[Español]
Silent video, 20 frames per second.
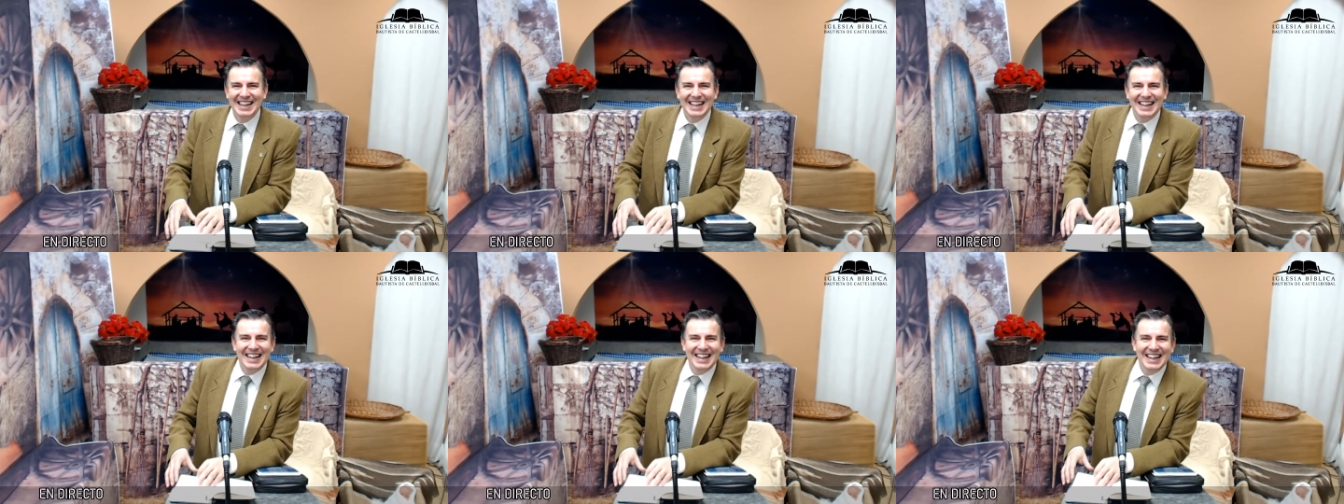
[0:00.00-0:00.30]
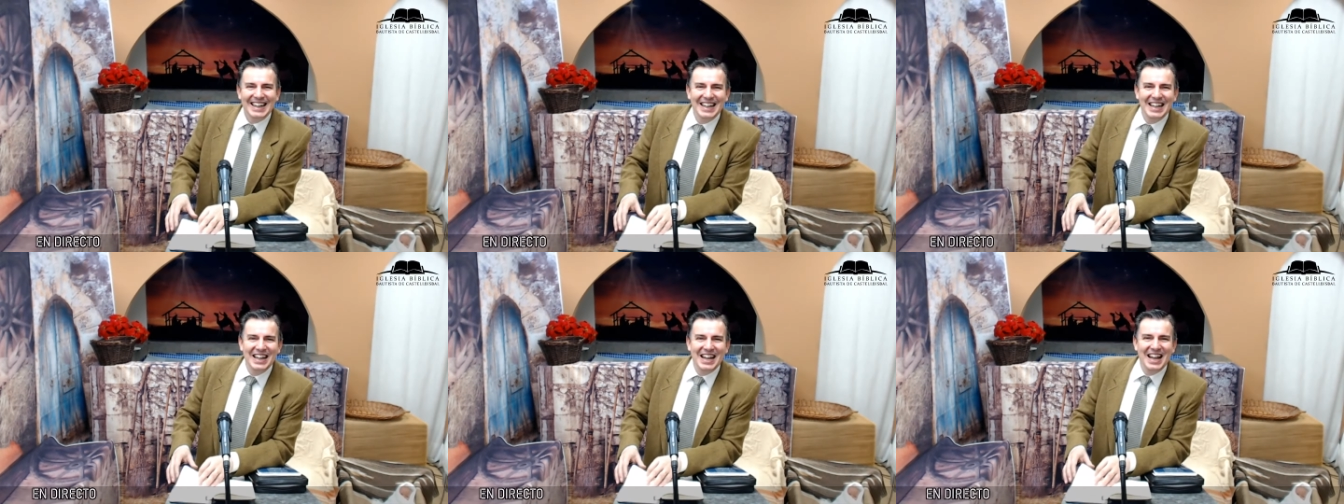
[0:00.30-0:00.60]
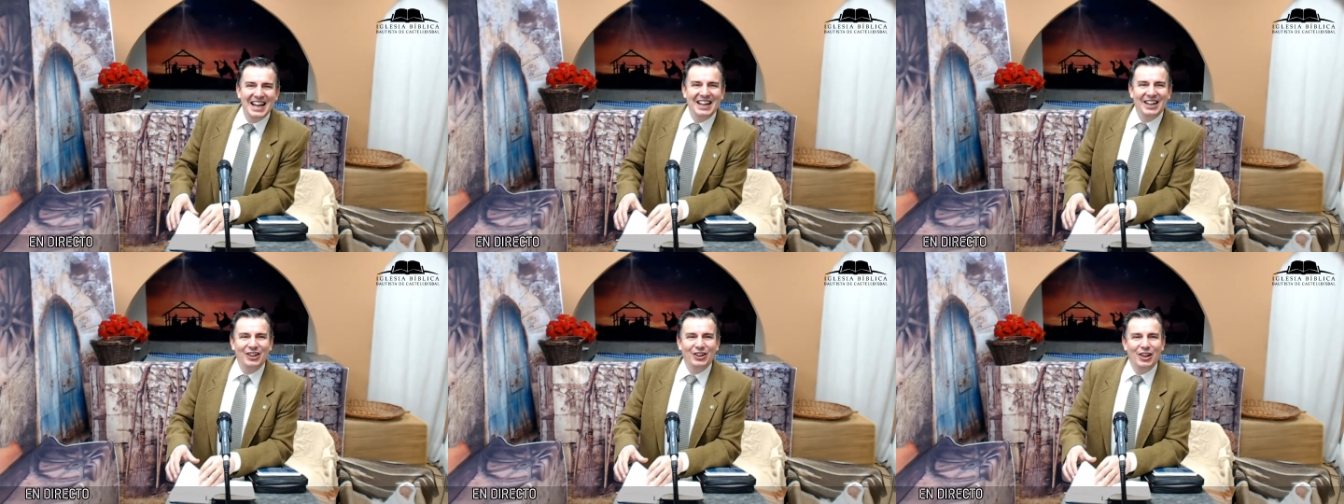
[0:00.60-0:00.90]
Y
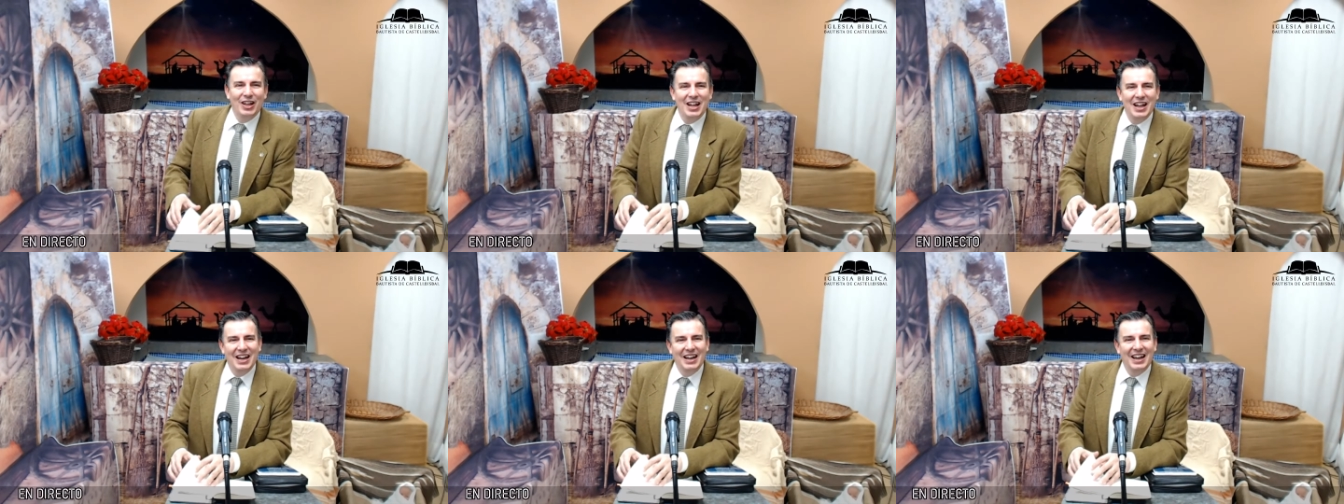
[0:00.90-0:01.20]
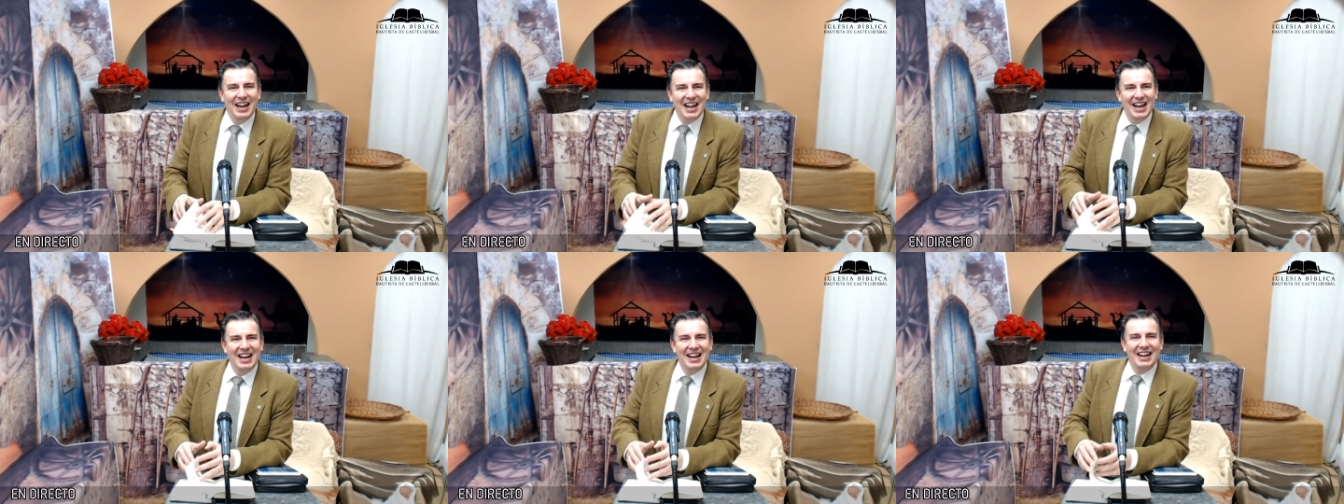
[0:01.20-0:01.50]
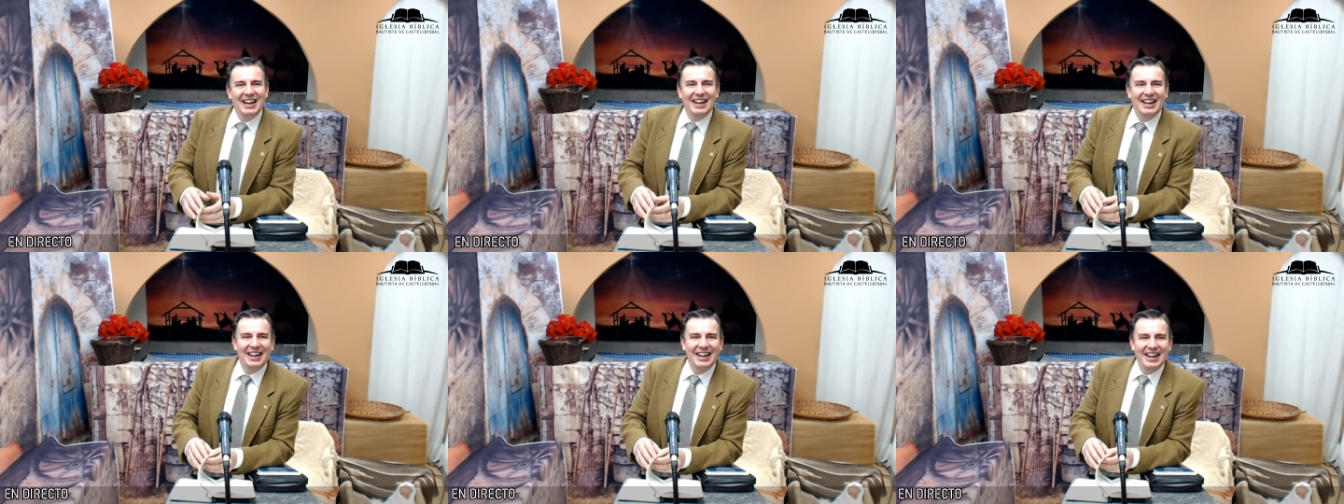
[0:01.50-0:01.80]
el,
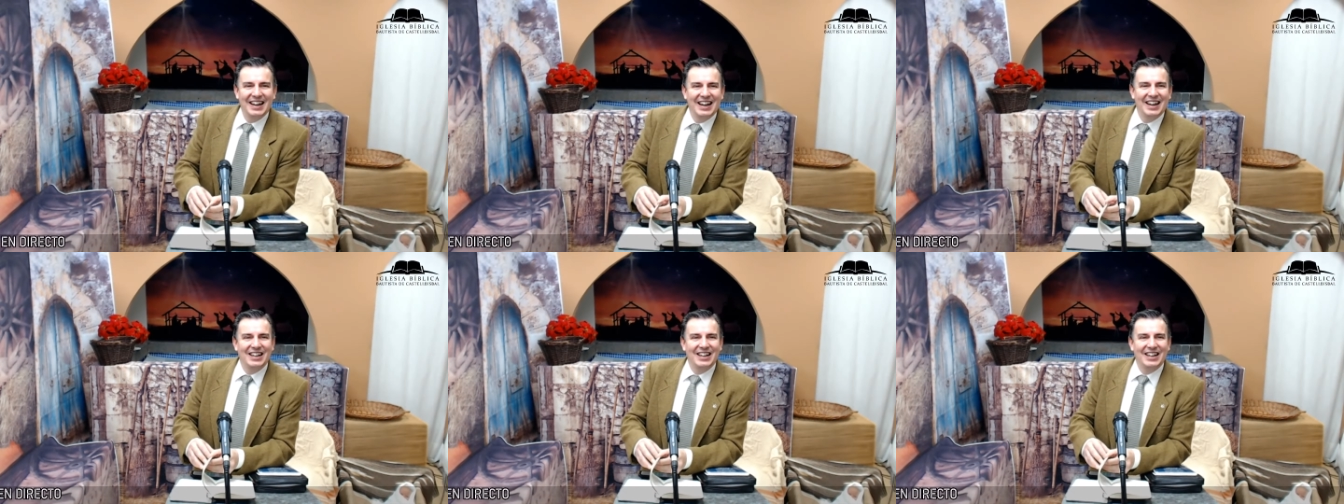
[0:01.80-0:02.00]
el, eh,